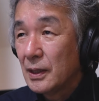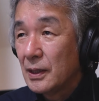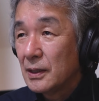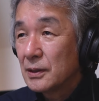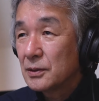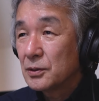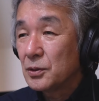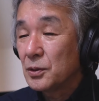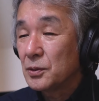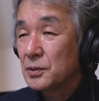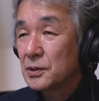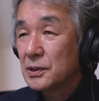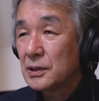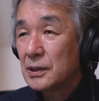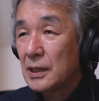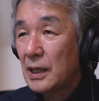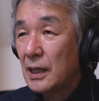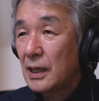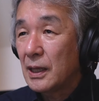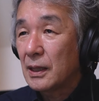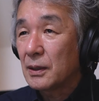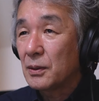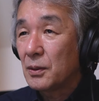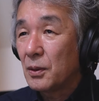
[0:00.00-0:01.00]
そし
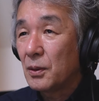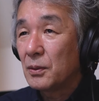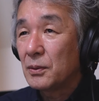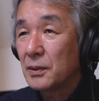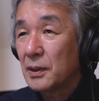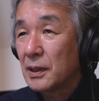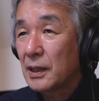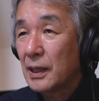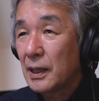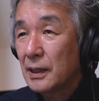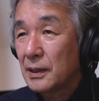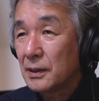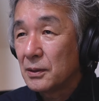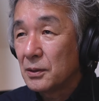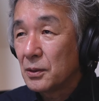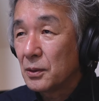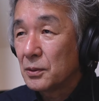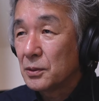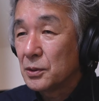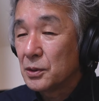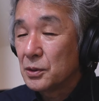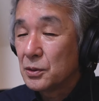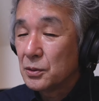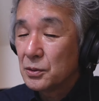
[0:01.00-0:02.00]
て今回の
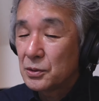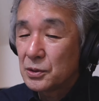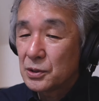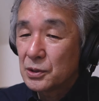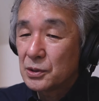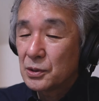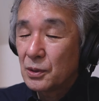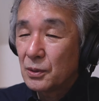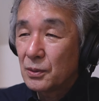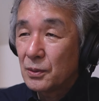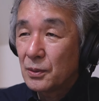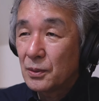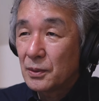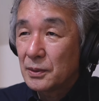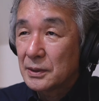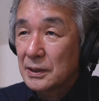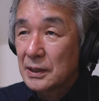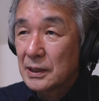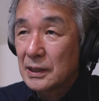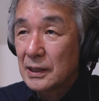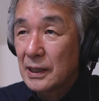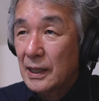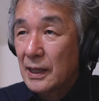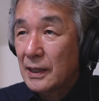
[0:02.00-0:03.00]
優勝を
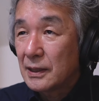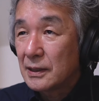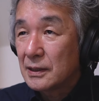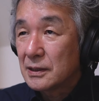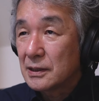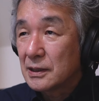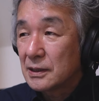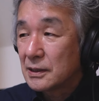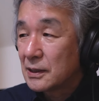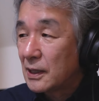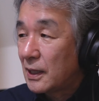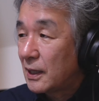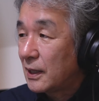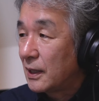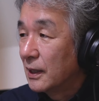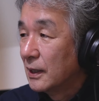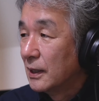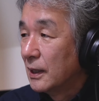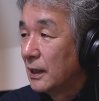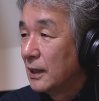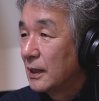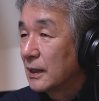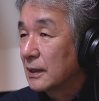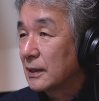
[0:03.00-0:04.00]
記念した
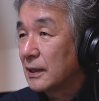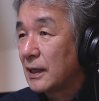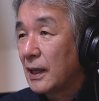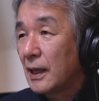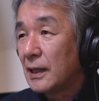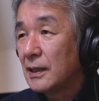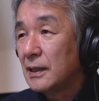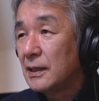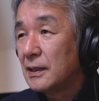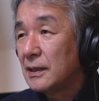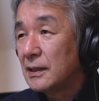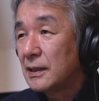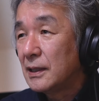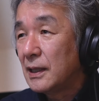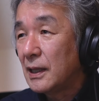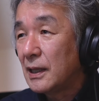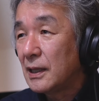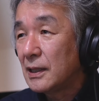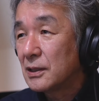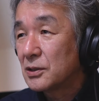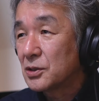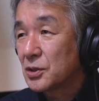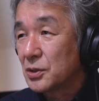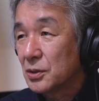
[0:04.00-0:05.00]
限
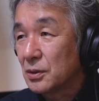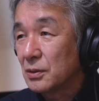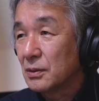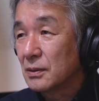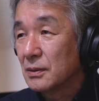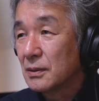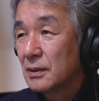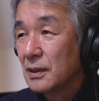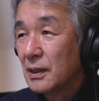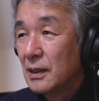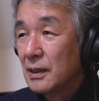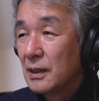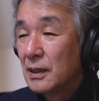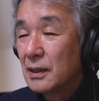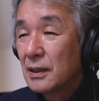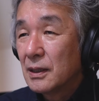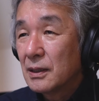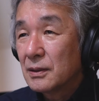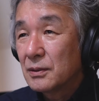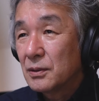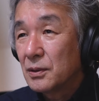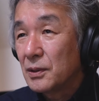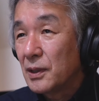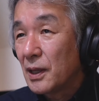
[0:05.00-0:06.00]
定種
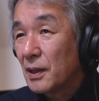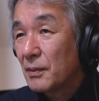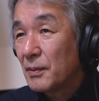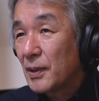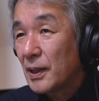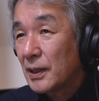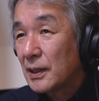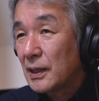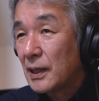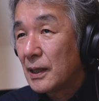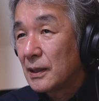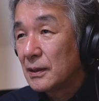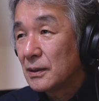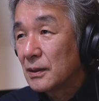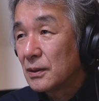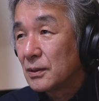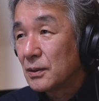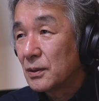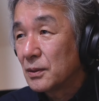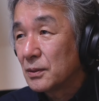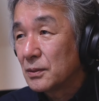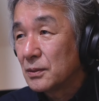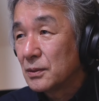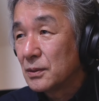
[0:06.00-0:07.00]
栗山監
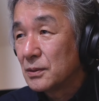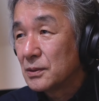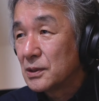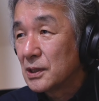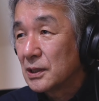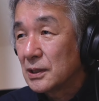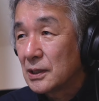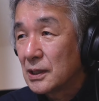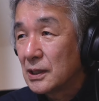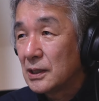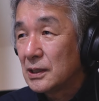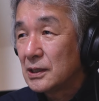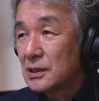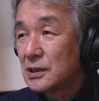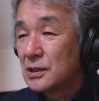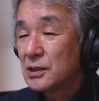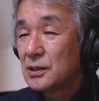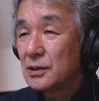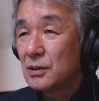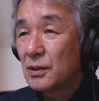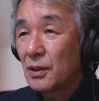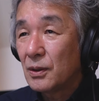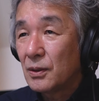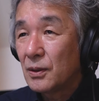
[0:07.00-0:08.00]
督直
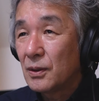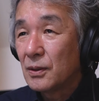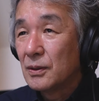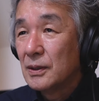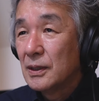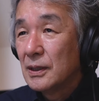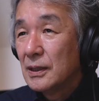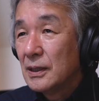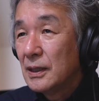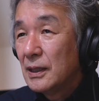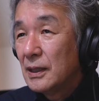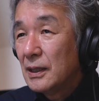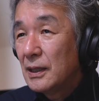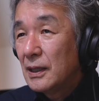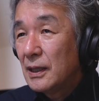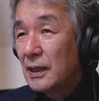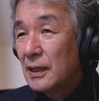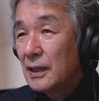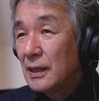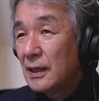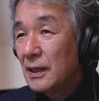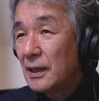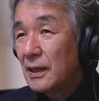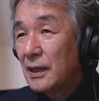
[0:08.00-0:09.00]
筆の、
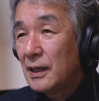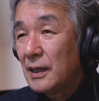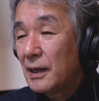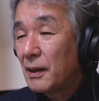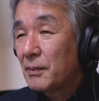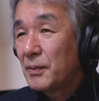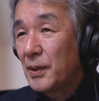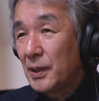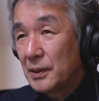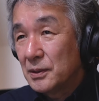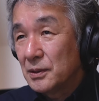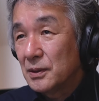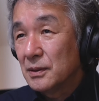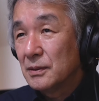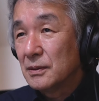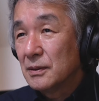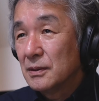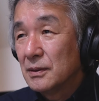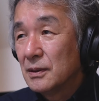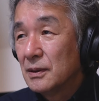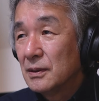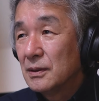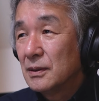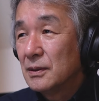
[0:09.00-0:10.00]
えー、ラベル
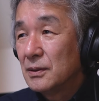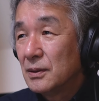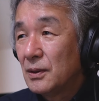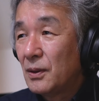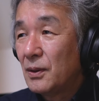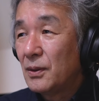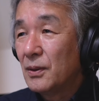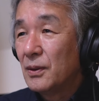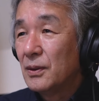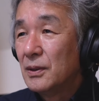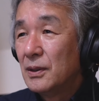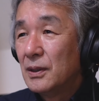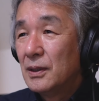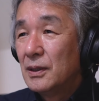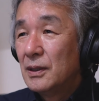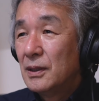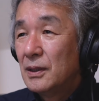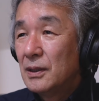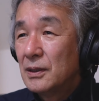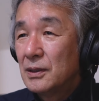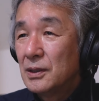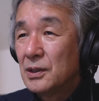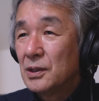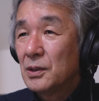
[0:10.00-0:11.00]
の
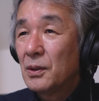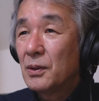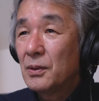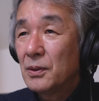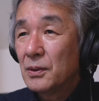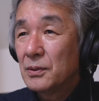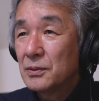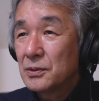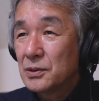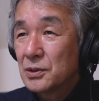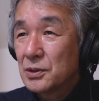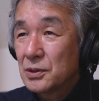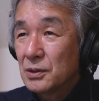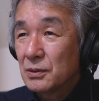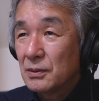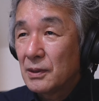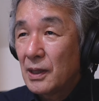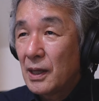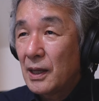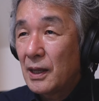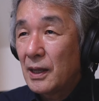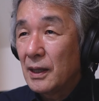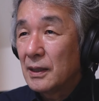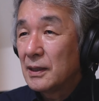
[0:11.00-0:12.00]
日本酒
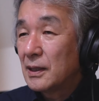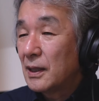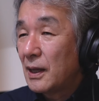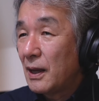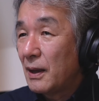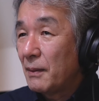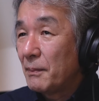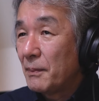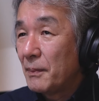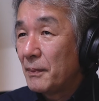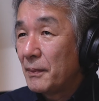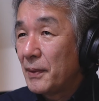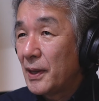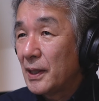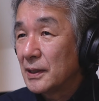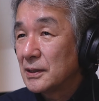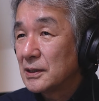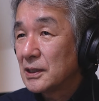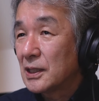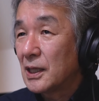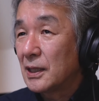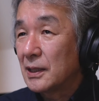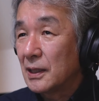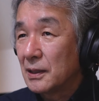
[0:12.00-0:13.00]
が販売
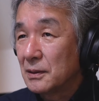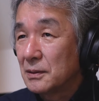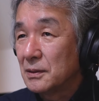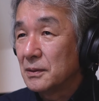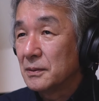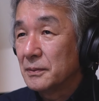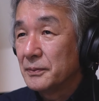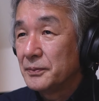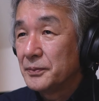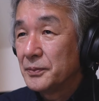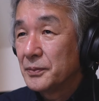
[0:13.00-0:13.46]
される